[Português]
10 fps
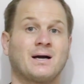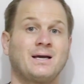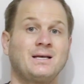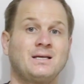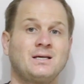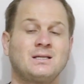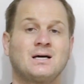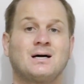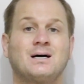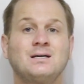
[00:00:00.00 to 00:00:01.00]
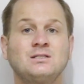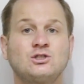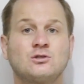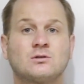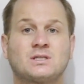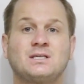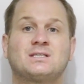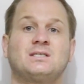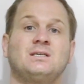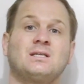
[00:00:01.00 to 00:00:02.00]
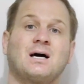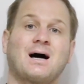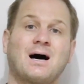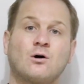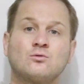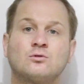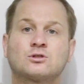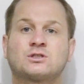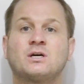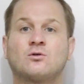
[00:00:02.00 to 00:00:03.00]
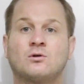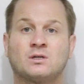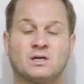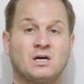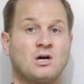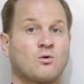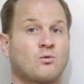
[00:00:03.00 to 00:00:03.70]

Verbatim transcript: renina-angiotensina-aldosterona